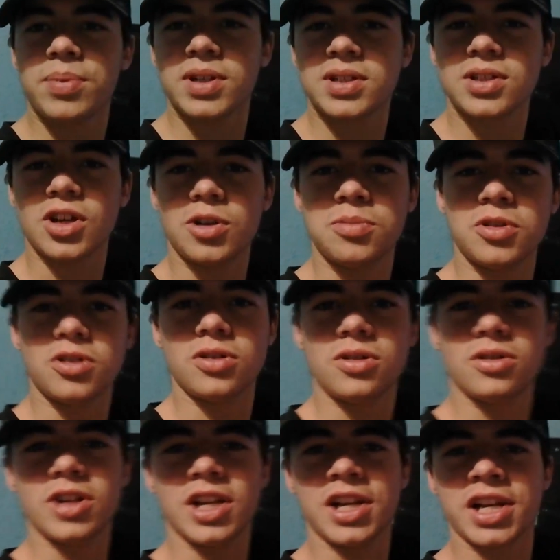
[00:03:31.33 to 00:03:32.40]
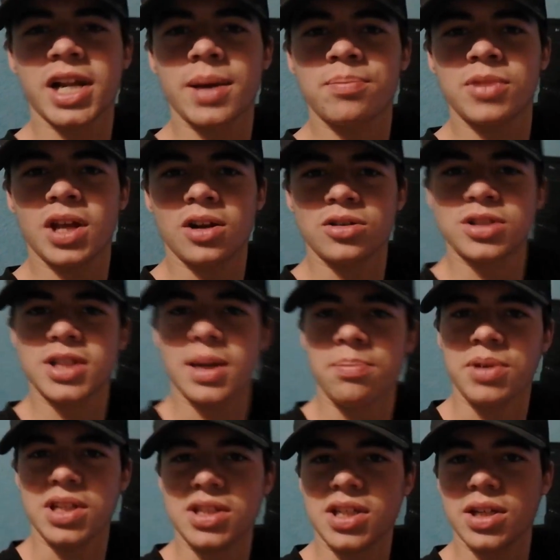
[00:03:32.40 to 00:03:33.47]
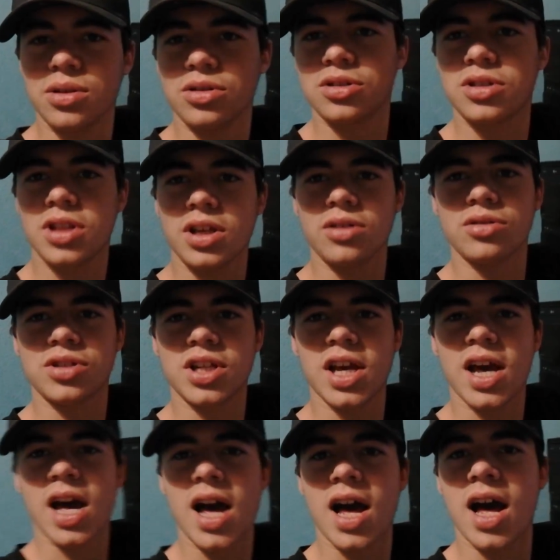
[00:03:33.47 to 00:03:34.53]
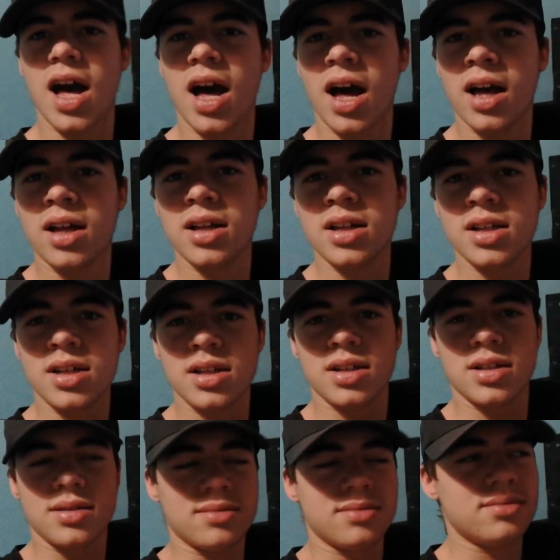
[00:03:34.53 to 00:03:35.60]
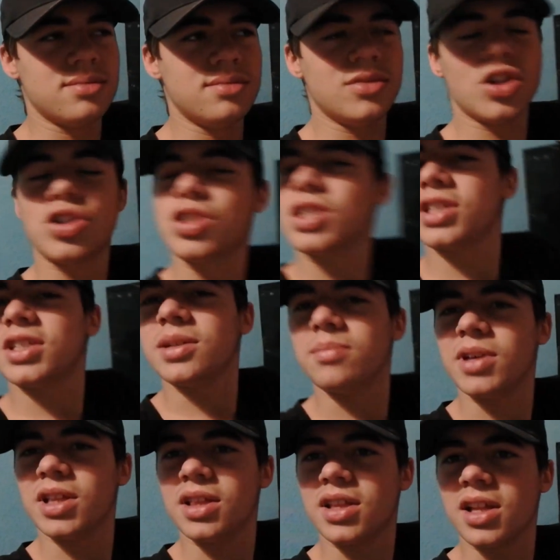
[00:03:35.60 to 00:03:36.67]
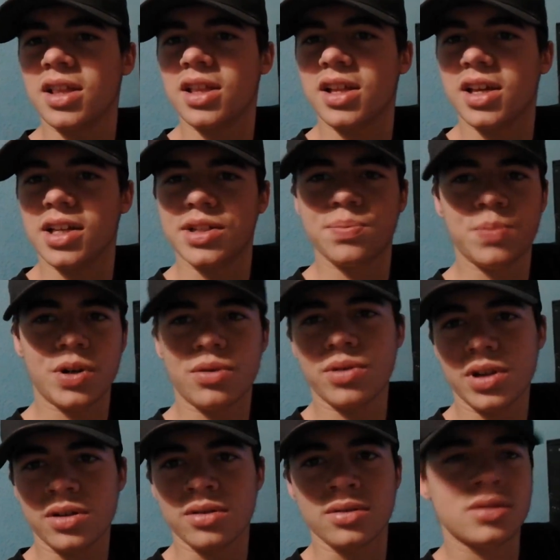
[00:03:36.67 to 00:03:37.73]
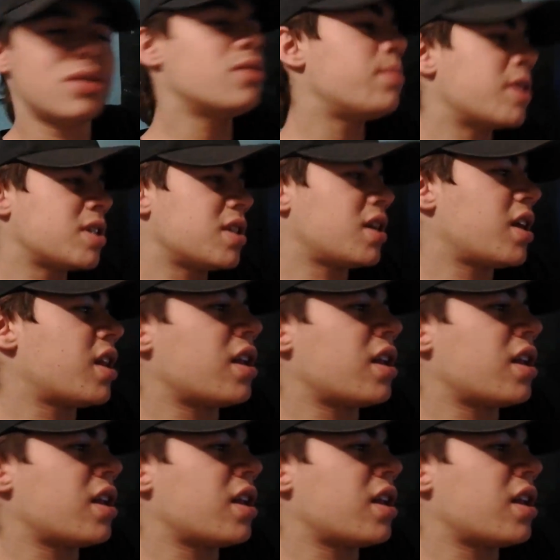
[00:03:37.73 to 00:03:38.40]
es como el rap de los trapicheos, tío. O sea... No sé si me entendéis, pero bueno, no pasa nada.